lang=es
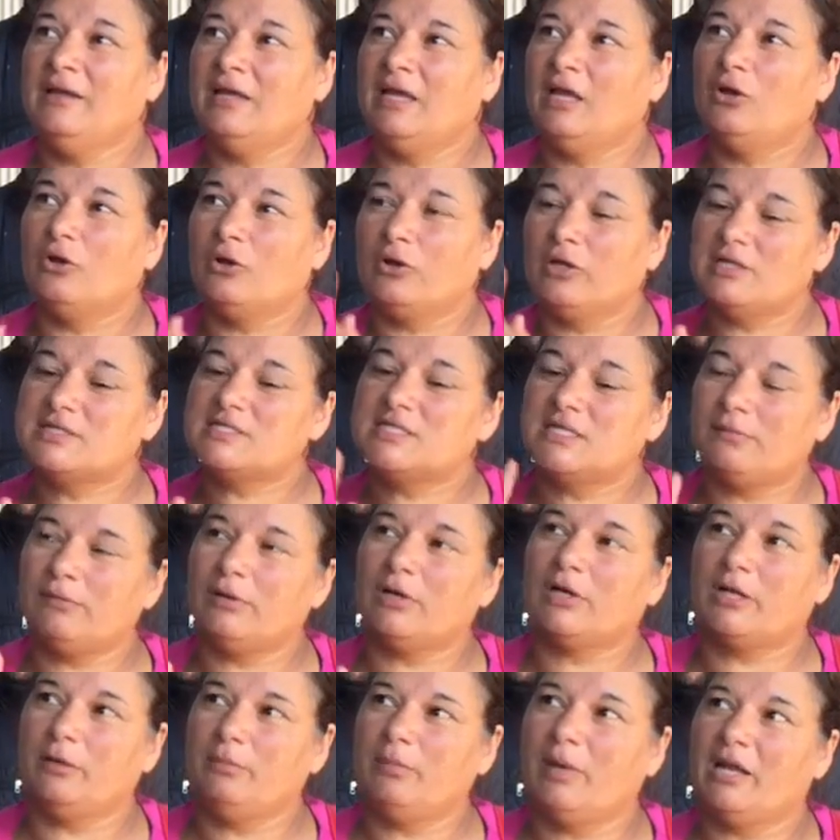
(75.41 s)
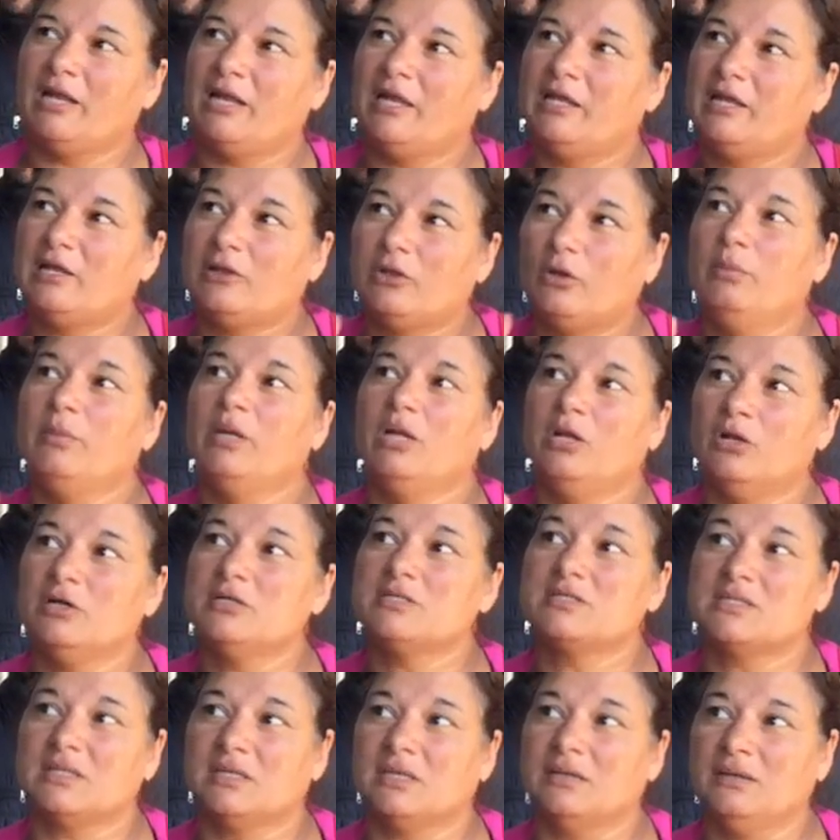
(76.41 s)
en lo del siglo primaria en el
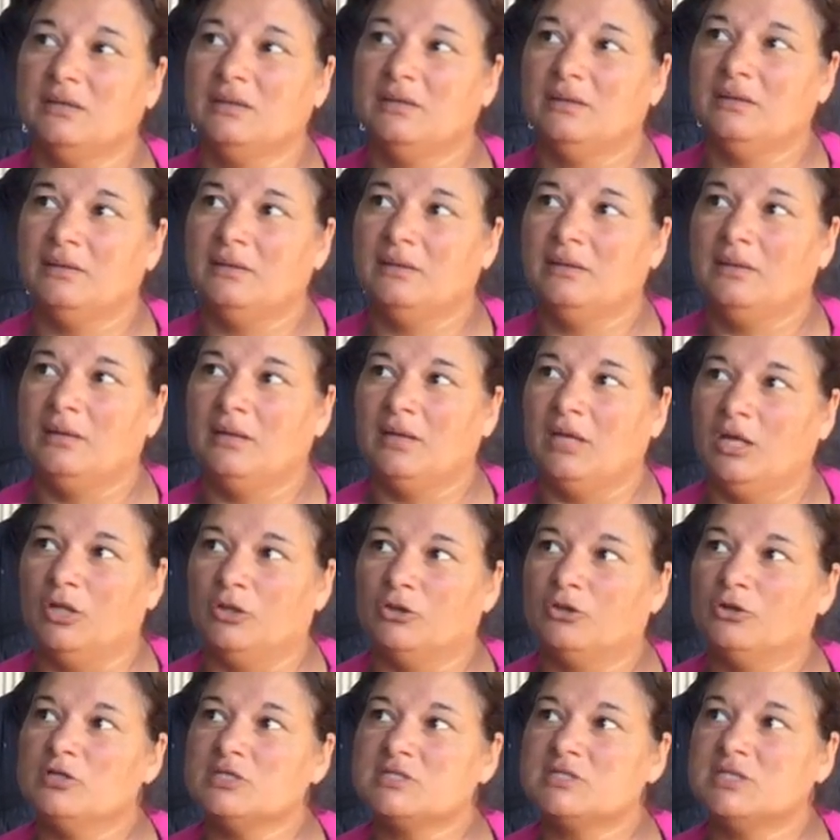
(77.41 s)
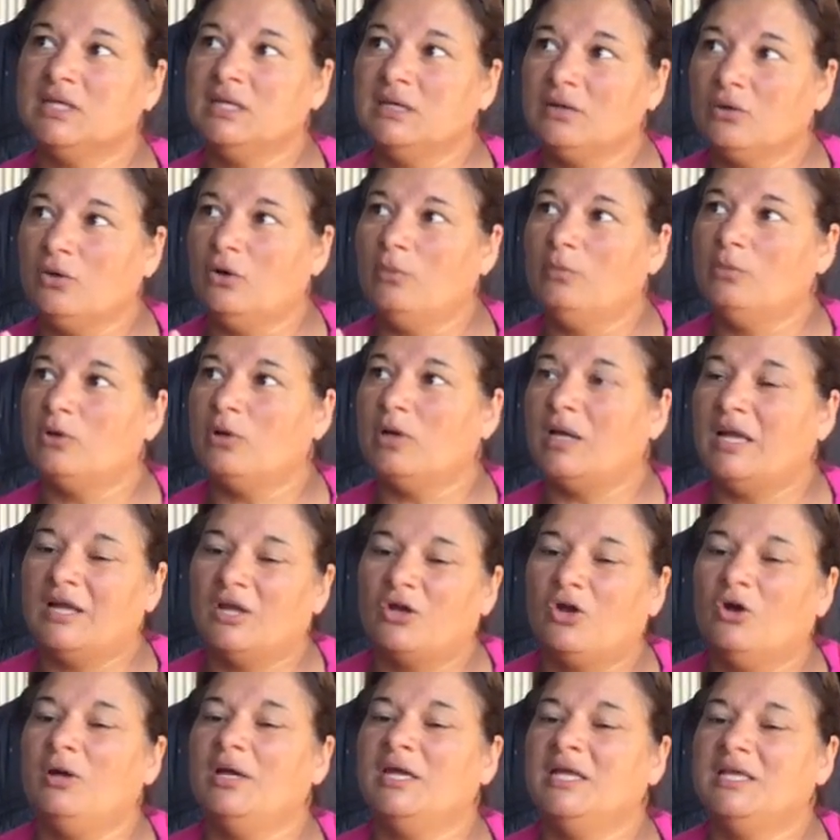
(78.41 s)
2011. Entonces, ¿cómo,
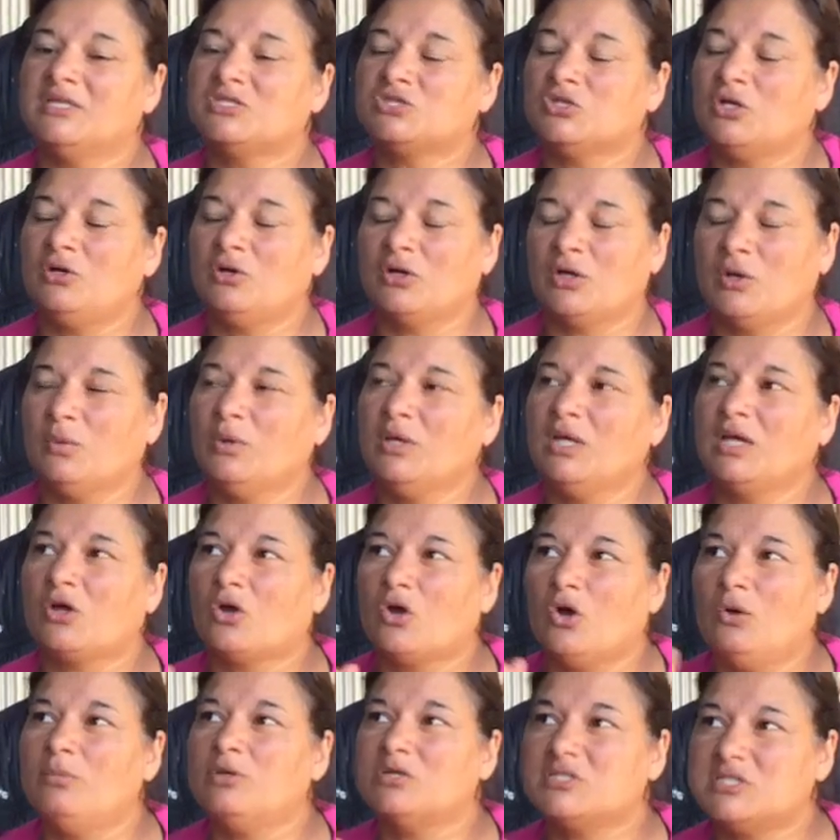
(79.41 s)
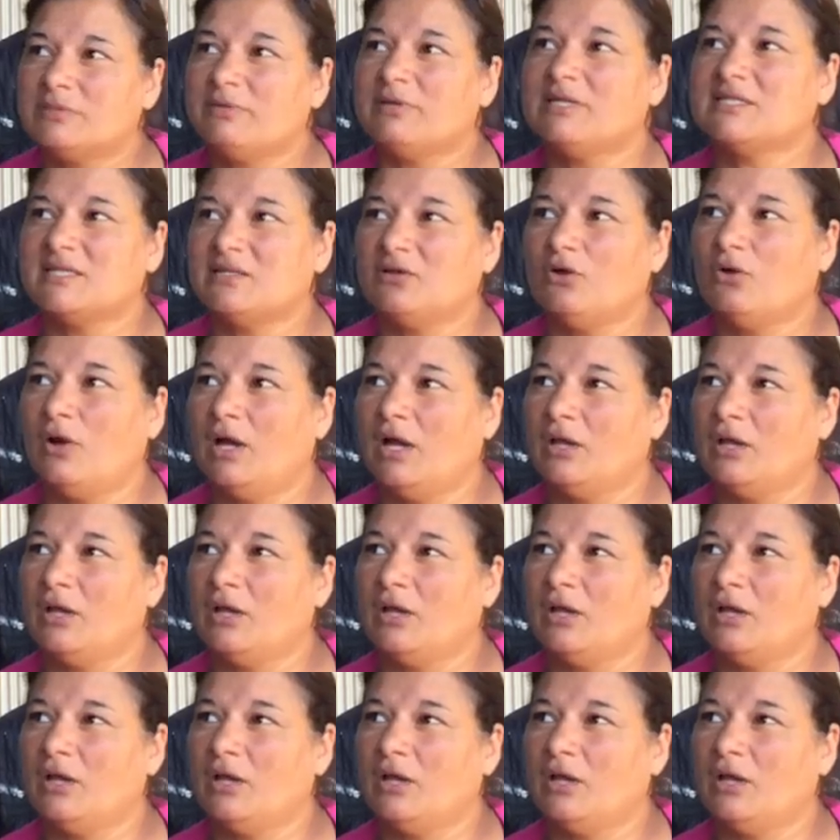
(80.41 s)
en, yo lo que voy es cómo se en los